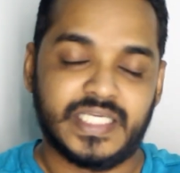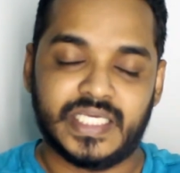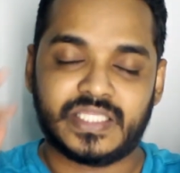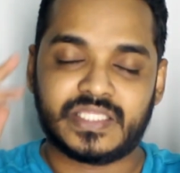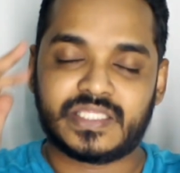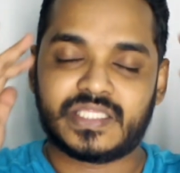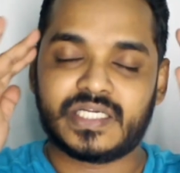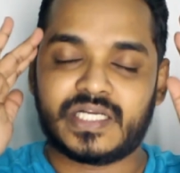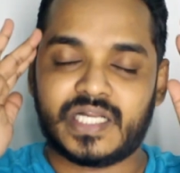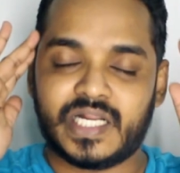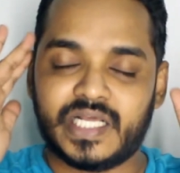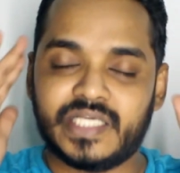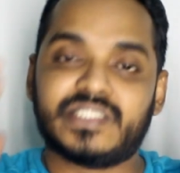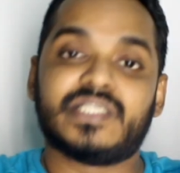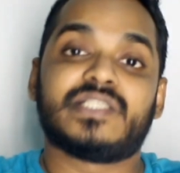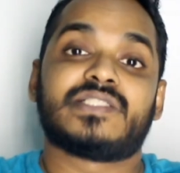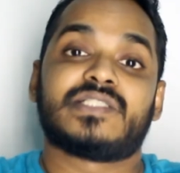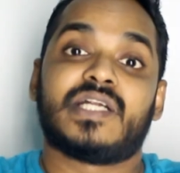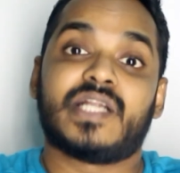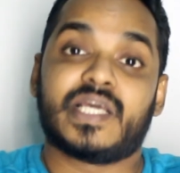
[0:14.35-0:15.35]
ఎంత ట్రై
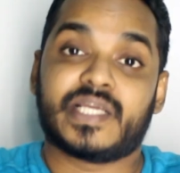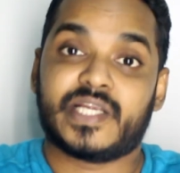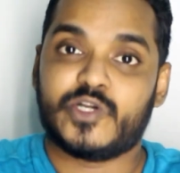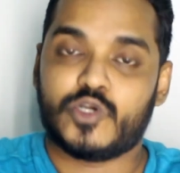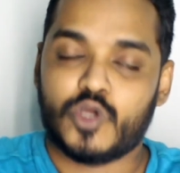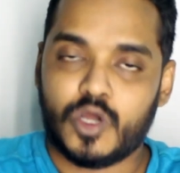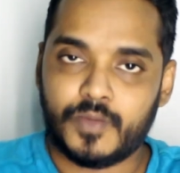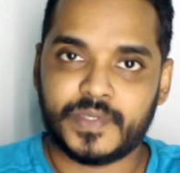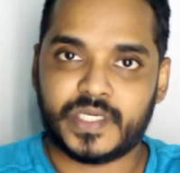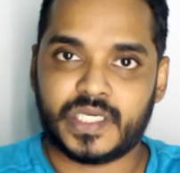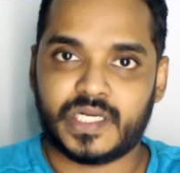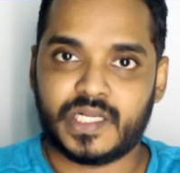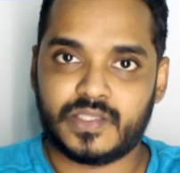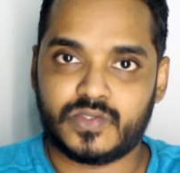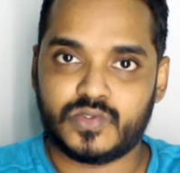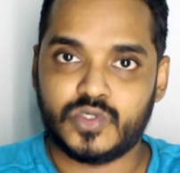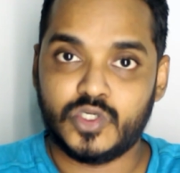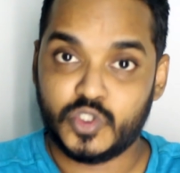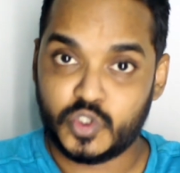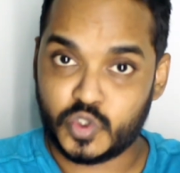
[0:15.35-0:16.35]
చేసినా నాకు ఈ టాపిక్
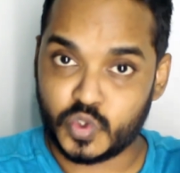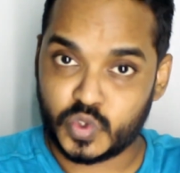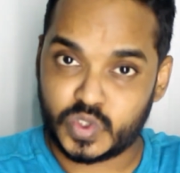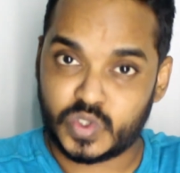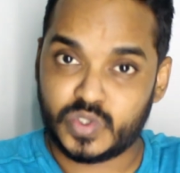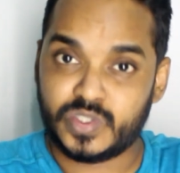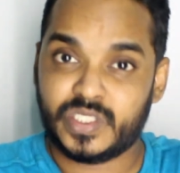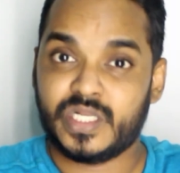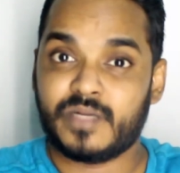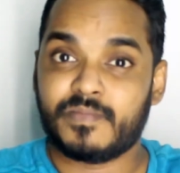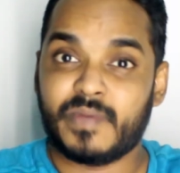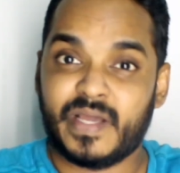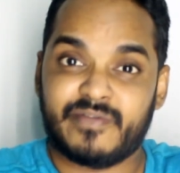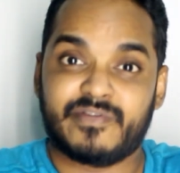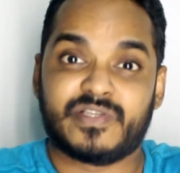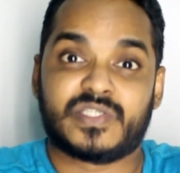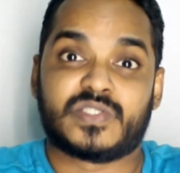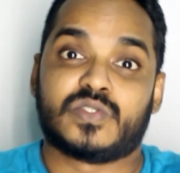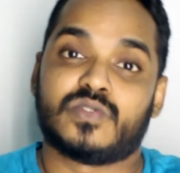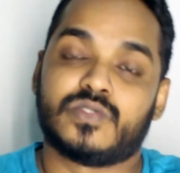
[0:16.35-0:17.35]
రాదు చూస్తుంటేనే
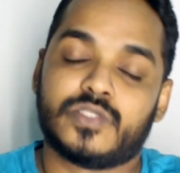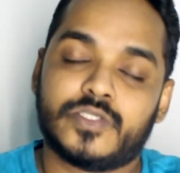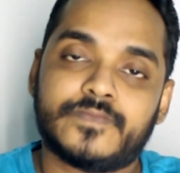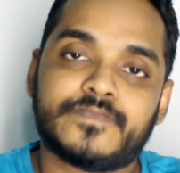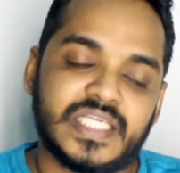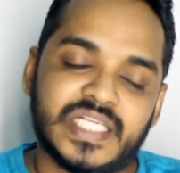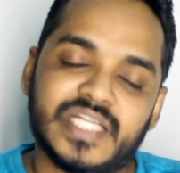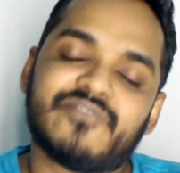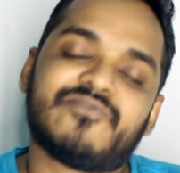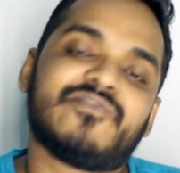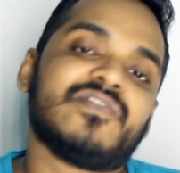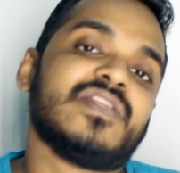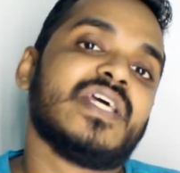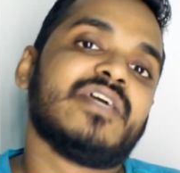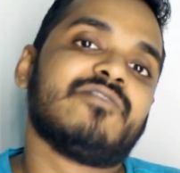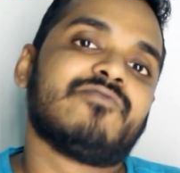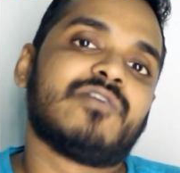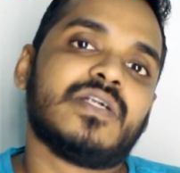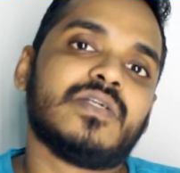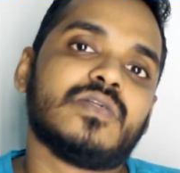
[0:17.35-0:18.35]
భయం వేస్తుంది ఇలా ఫీల్
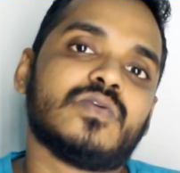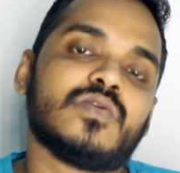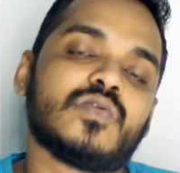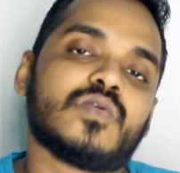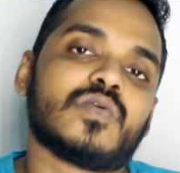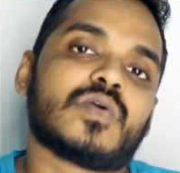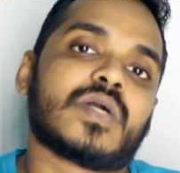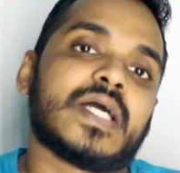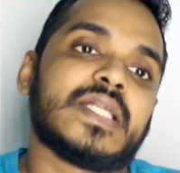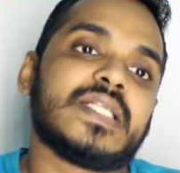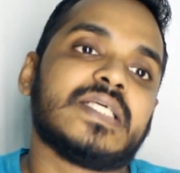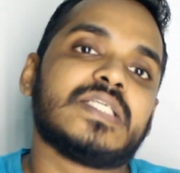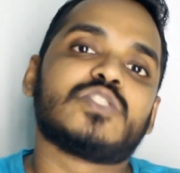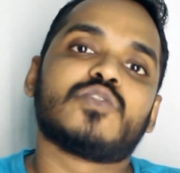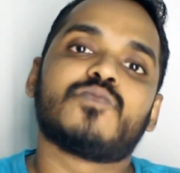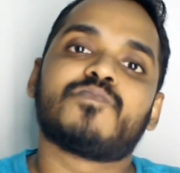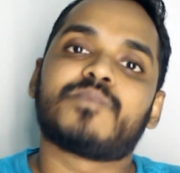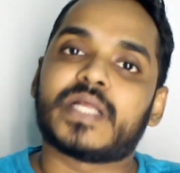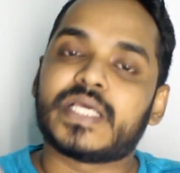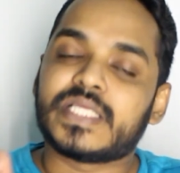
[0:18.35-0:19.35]
అయ్యే వాళ్ళు
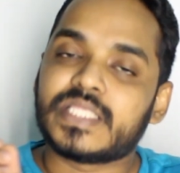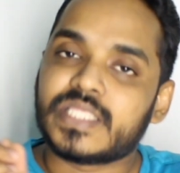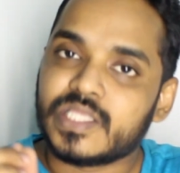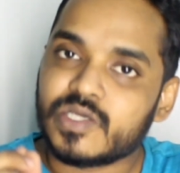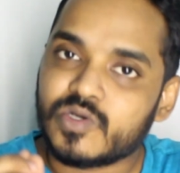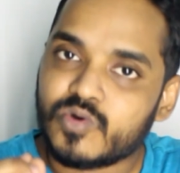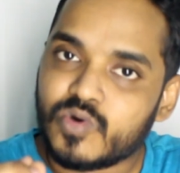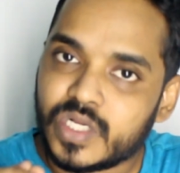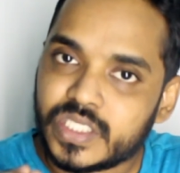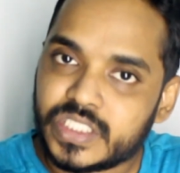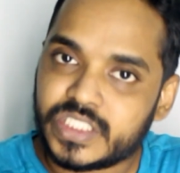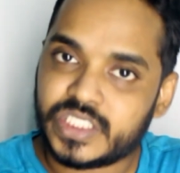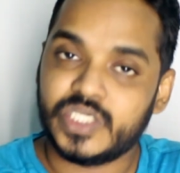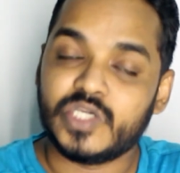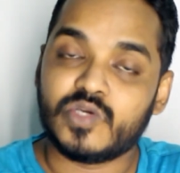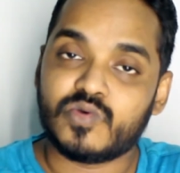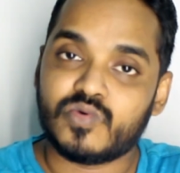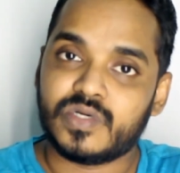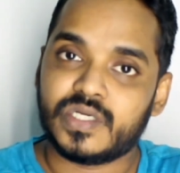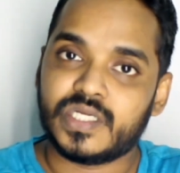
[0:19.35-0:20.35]
కనీసం ప్రయత్నం కూడా
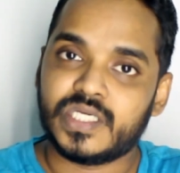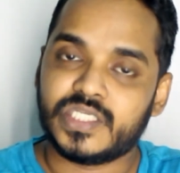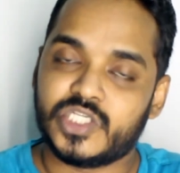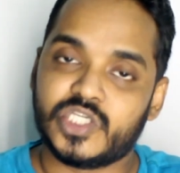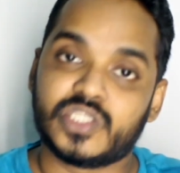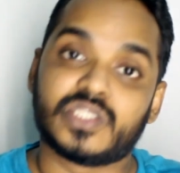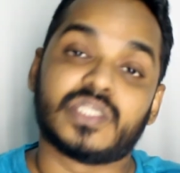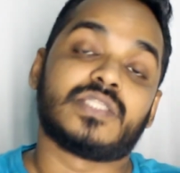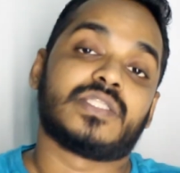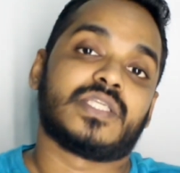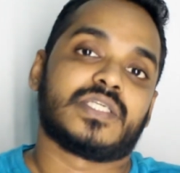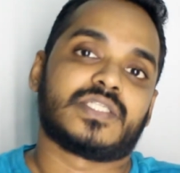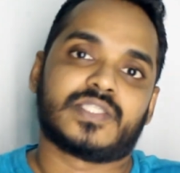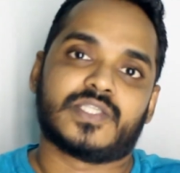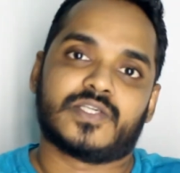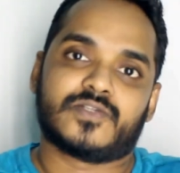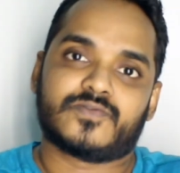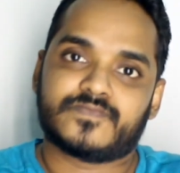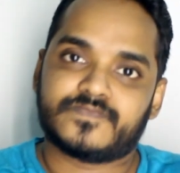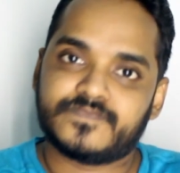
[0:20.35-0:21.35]
చేయకుండా చేతులు
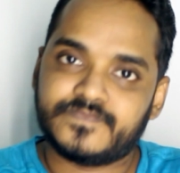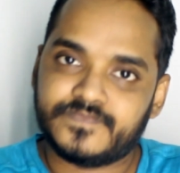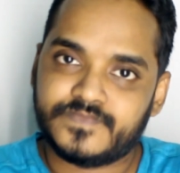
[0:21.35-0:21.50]
ఎత్తేస్తారు